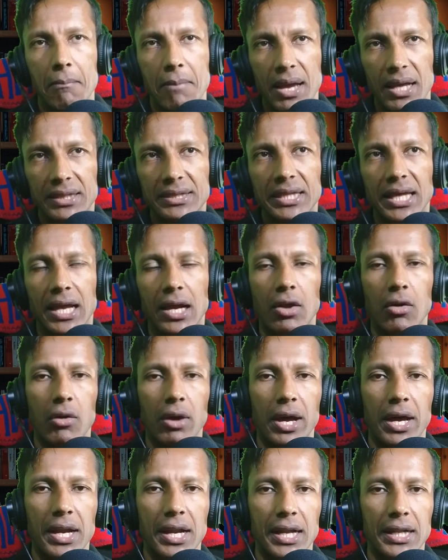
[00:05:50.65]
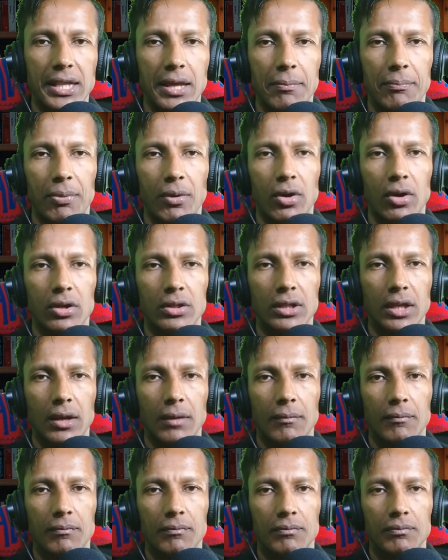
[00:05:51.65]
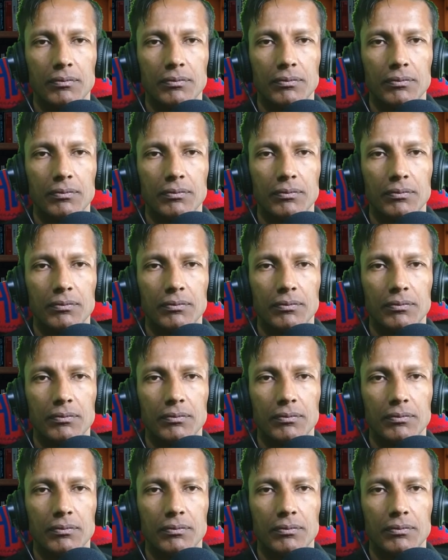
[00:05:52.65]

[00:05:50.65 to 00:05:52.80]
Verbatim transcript: meterlo en el deporte.